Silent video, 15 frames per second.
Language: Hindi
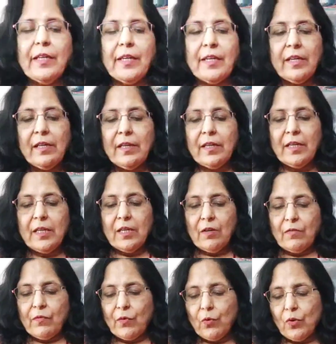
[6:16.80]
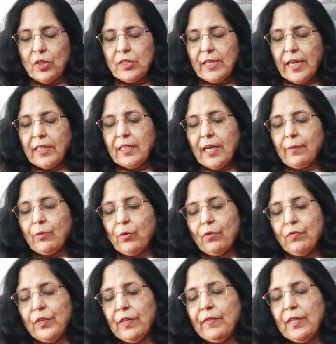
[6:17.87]
रहेगा फोर साइड
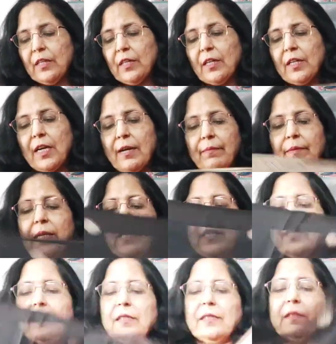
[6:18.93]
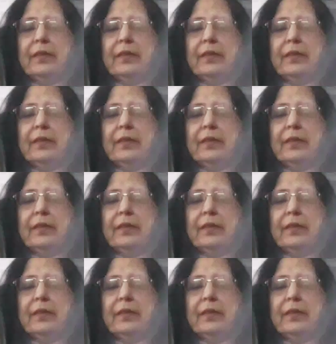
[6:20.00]
आपको वीविंग का काम मिलेगा